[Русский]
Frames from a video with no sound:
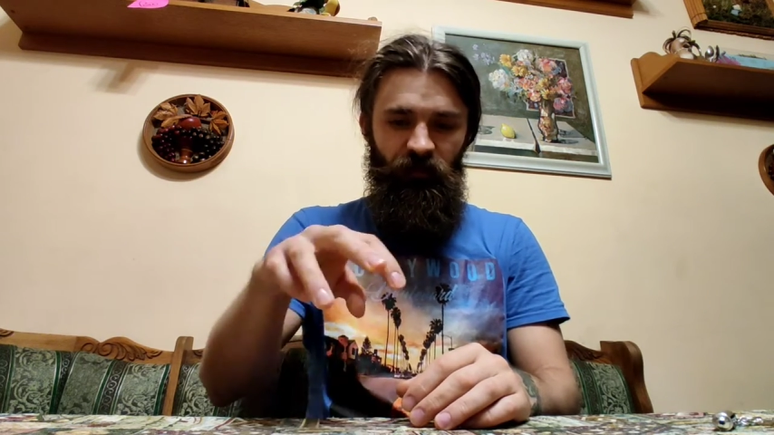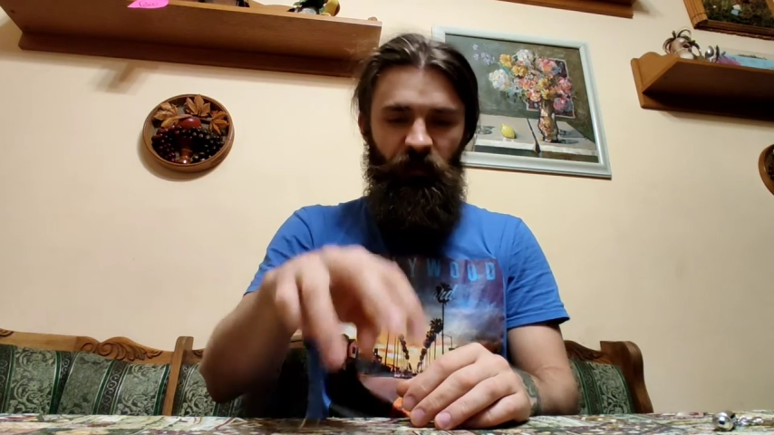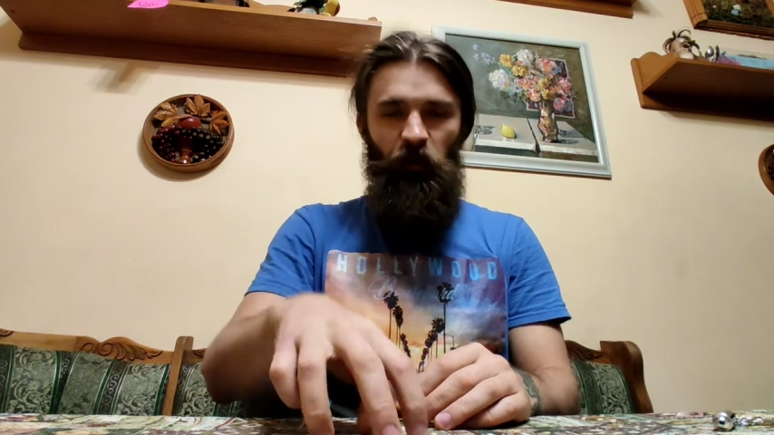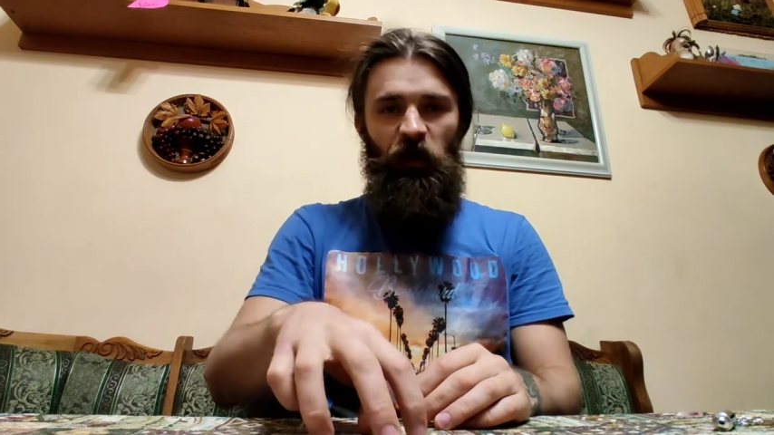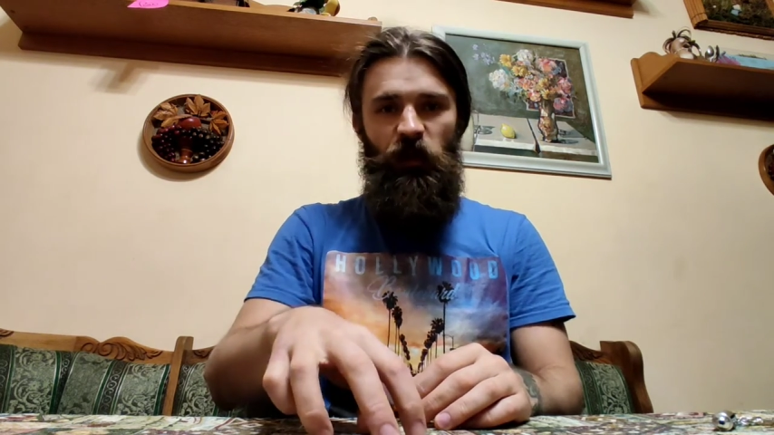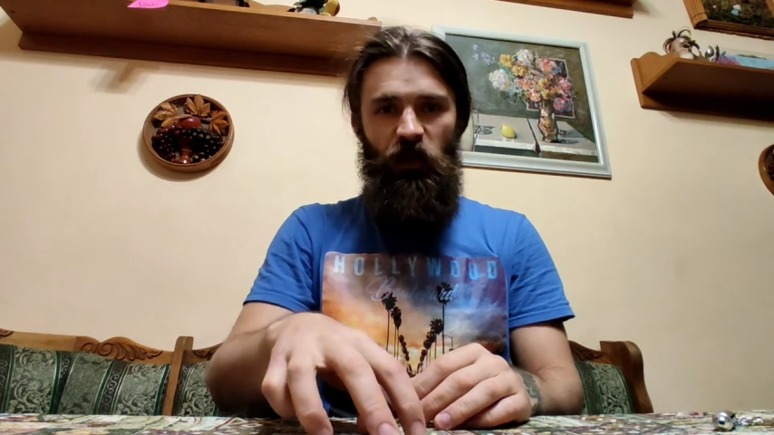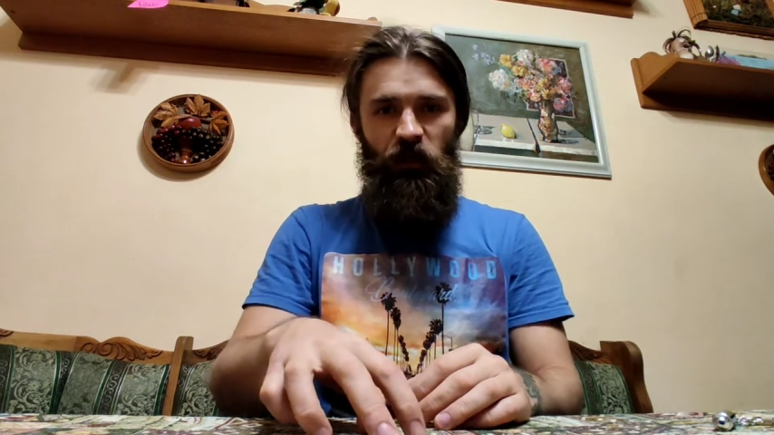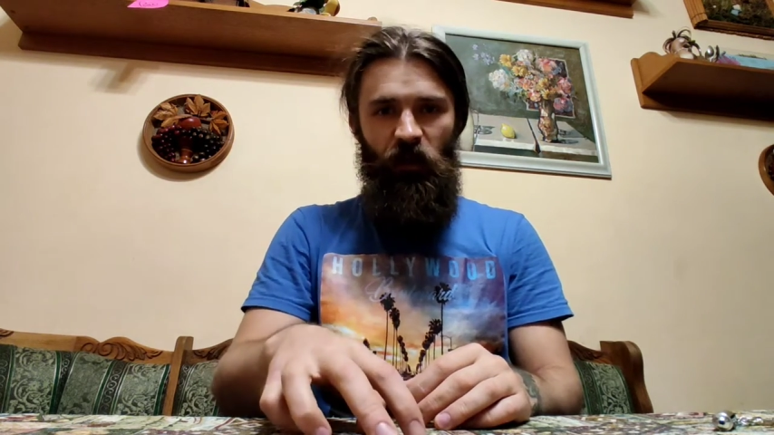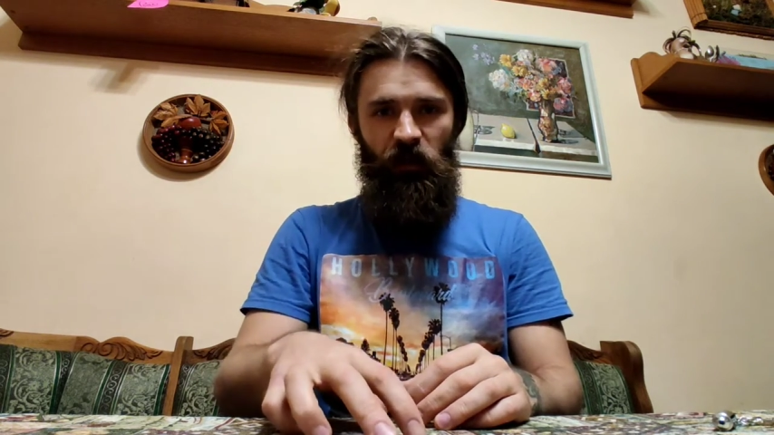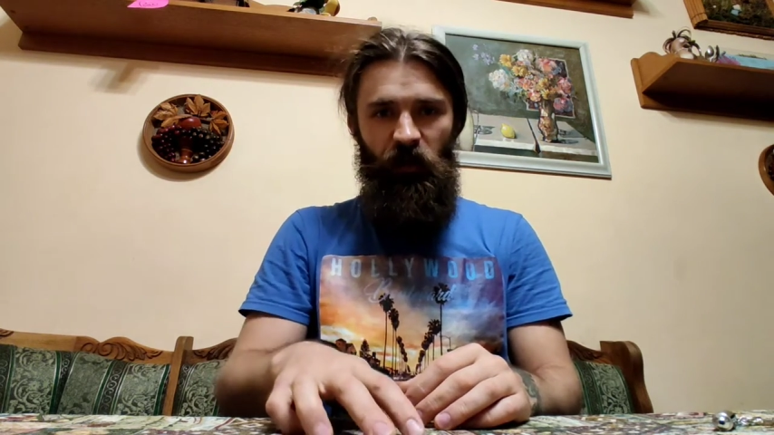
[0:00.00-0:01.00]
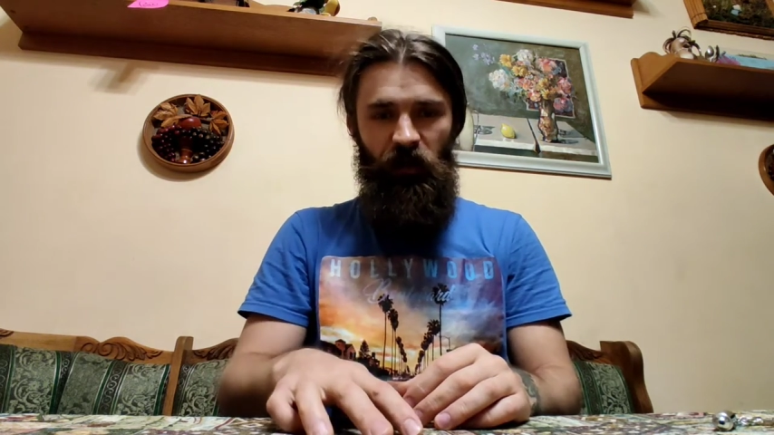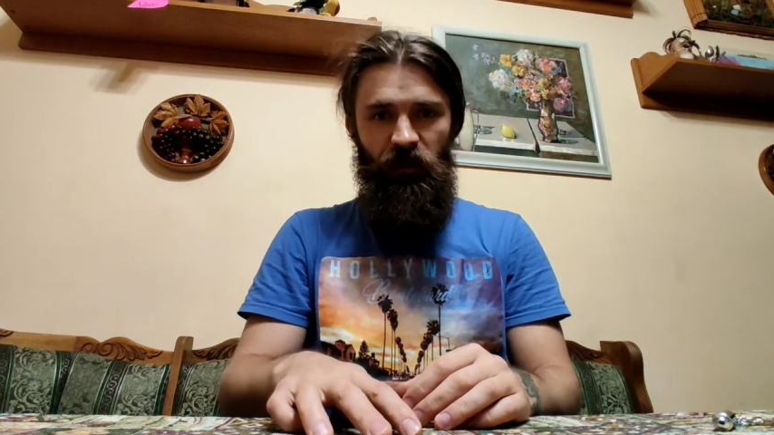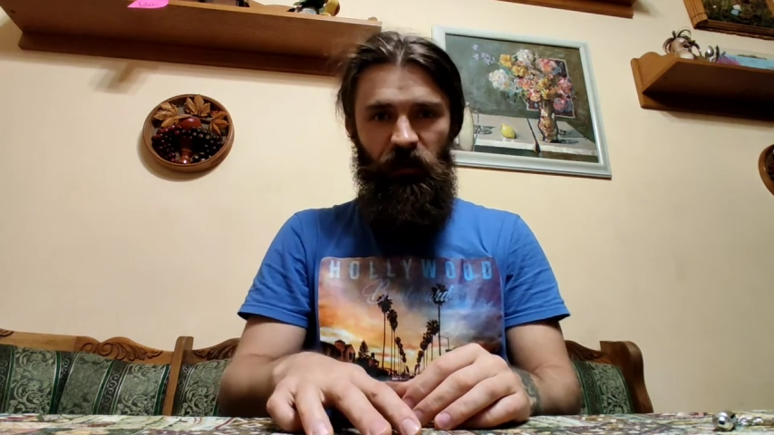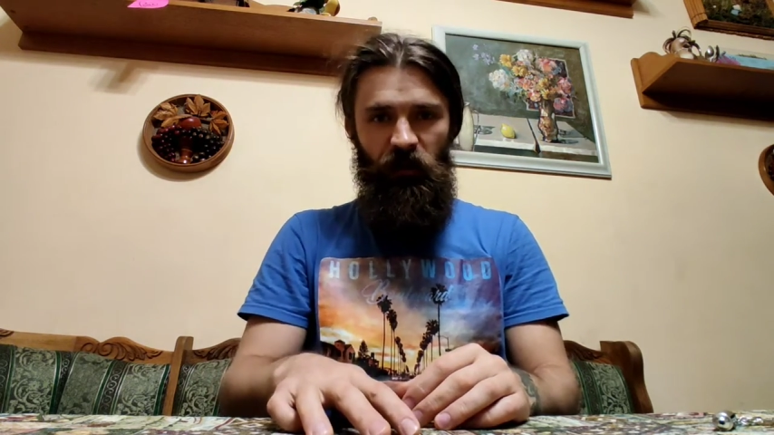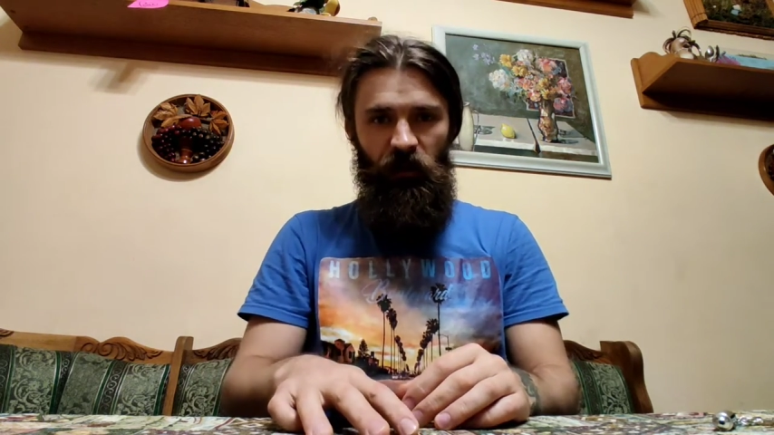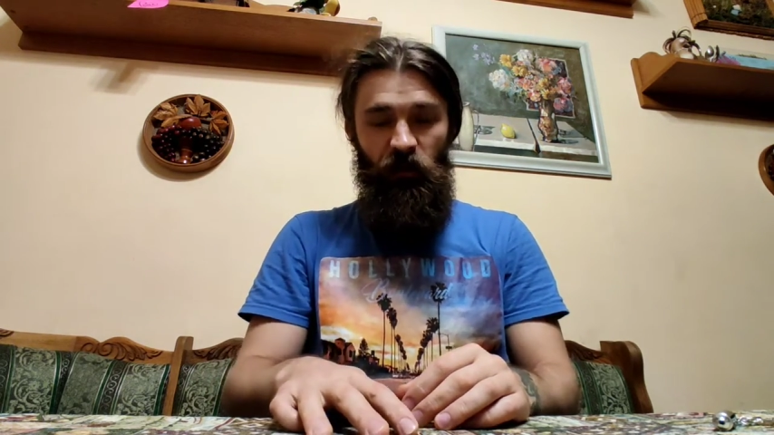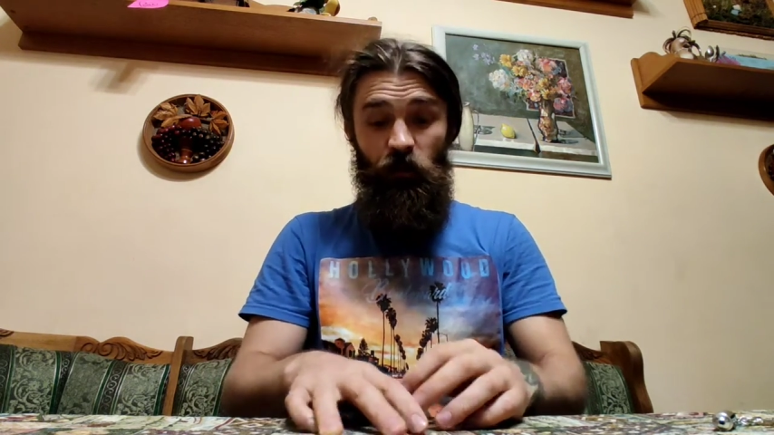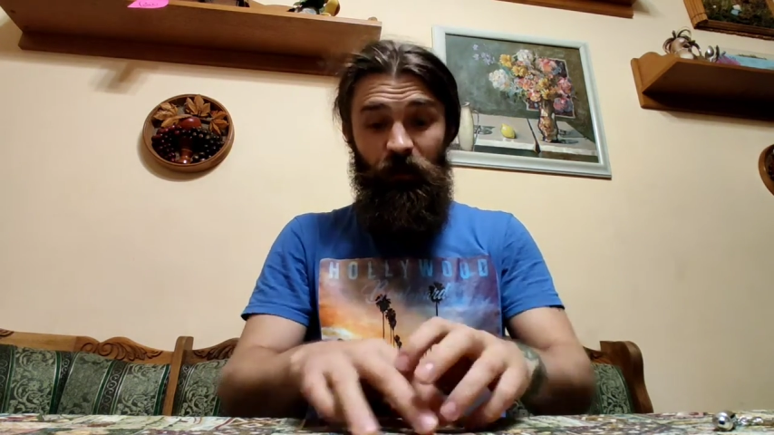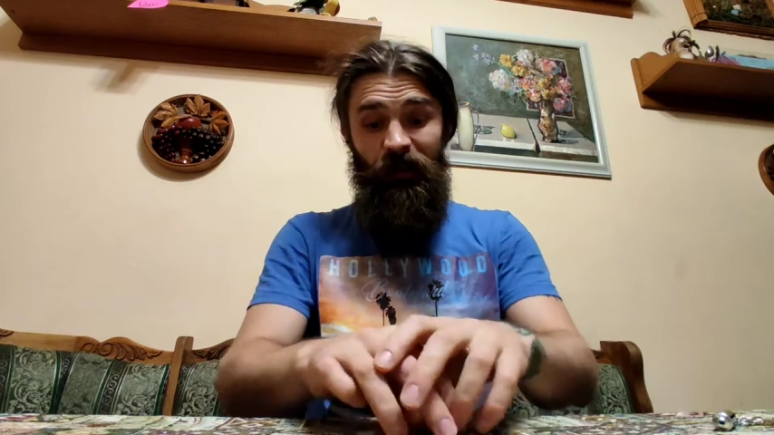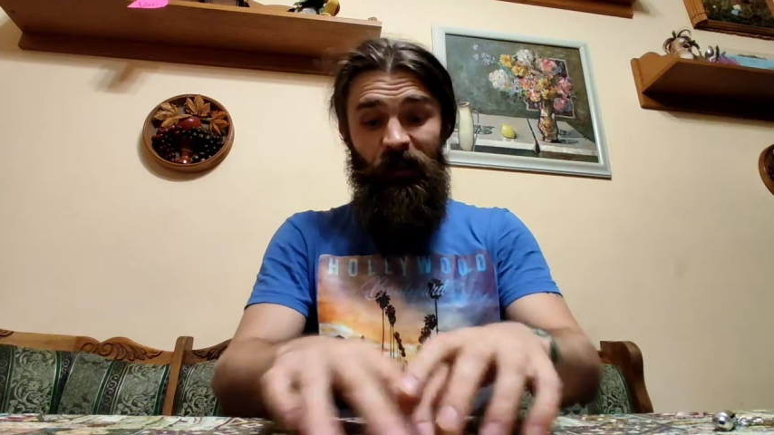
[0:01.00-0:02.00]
воплощаешься как творец. То есть ты